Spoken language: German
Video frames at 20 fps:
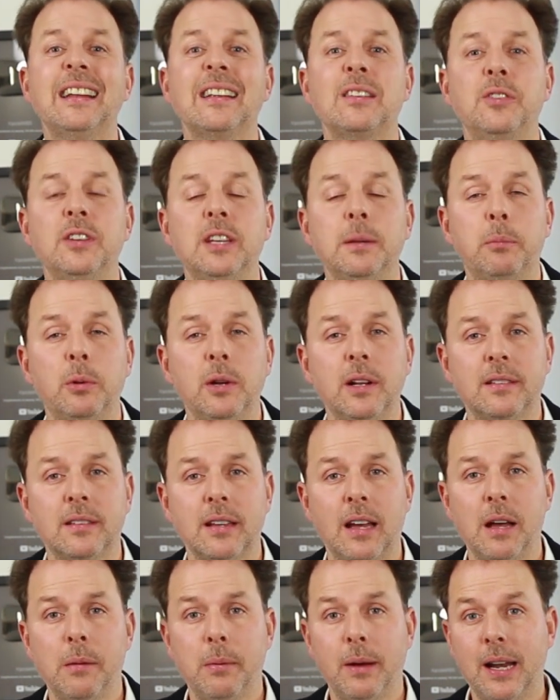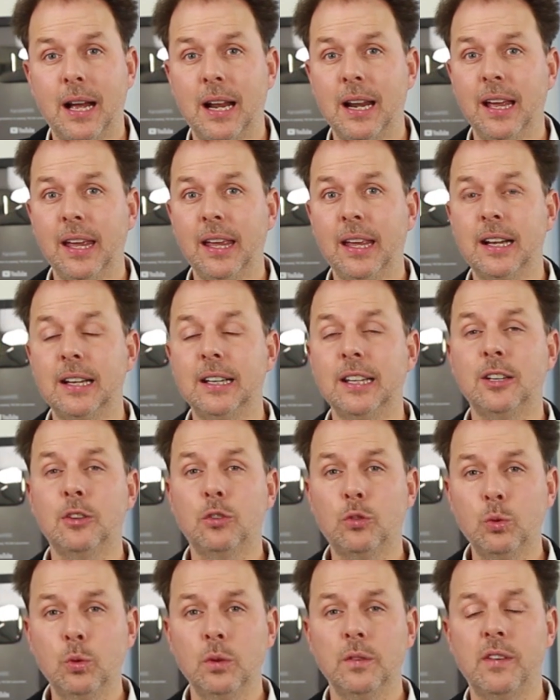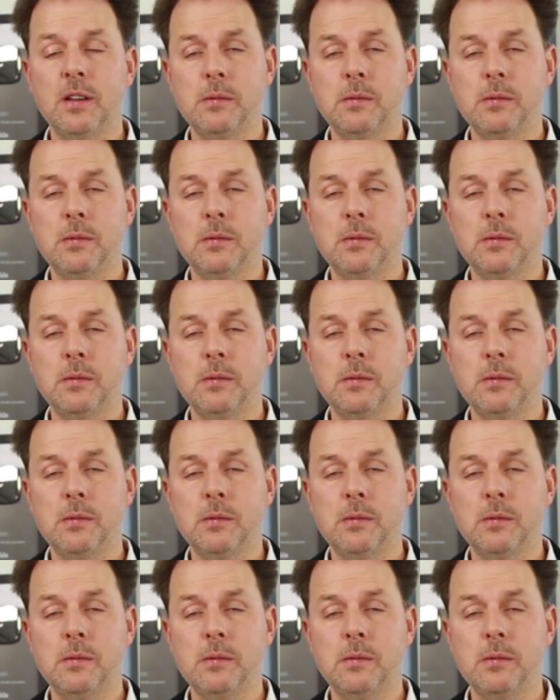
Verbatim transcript: das wird die Polizei aber in aller Regel nicht tun,